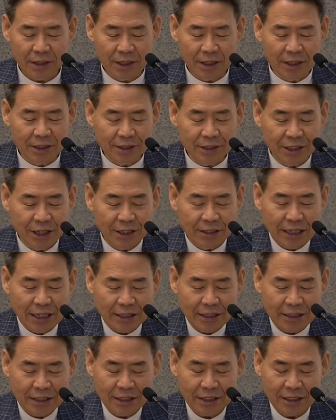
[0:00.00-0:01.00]

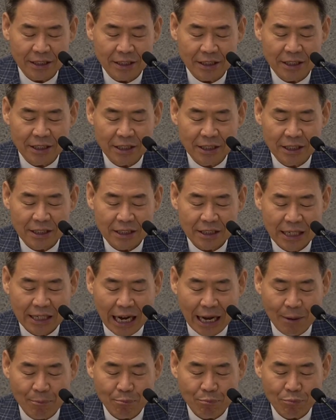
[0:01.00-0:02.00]
제자들이
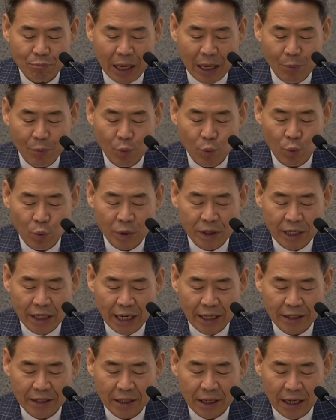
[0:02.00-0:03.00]

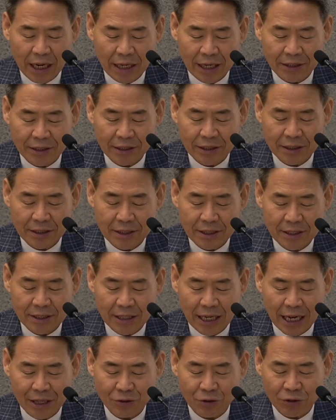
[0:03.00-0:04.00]
감남원이라는 하는
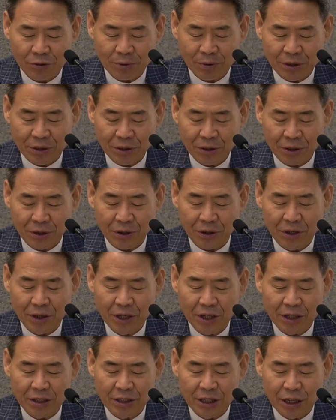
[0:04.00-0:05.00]
산으로부터
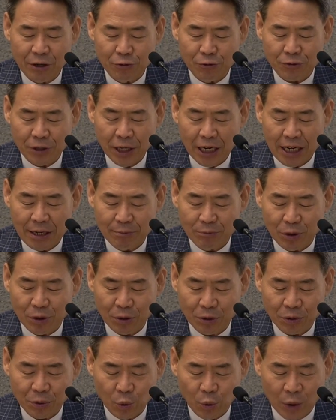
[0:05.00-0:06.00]
예루살렘으로
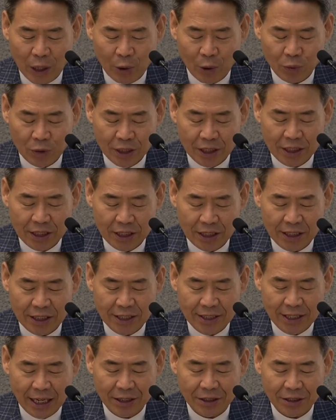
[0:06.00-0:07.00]
돌아오니 이
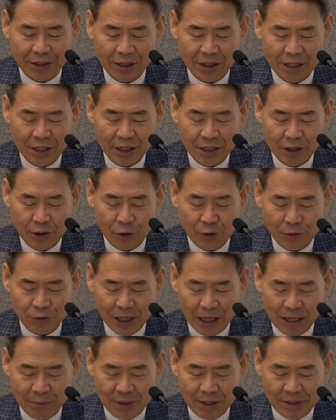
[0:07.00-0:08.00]
산은
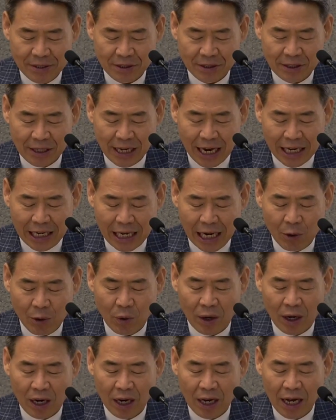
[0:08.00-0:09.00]
예루살렘에서
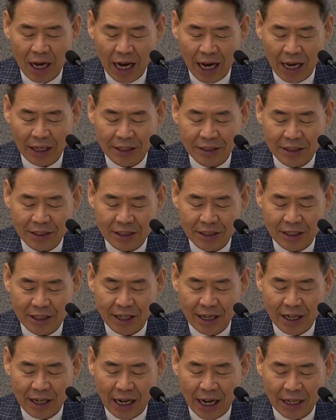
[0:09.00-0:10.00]
가까워 안식일에
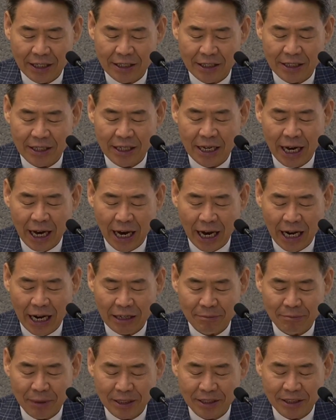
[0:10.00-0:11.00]
가기
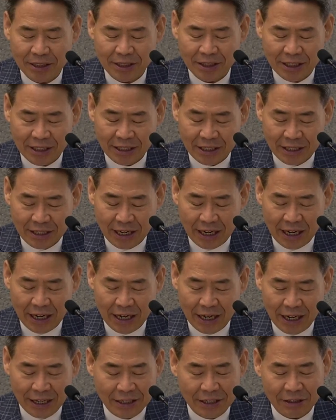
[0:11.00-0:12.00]
알맞은 길이라
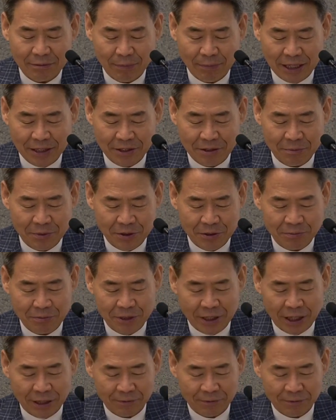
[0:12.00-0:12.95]
이런 말씀이 있습니다.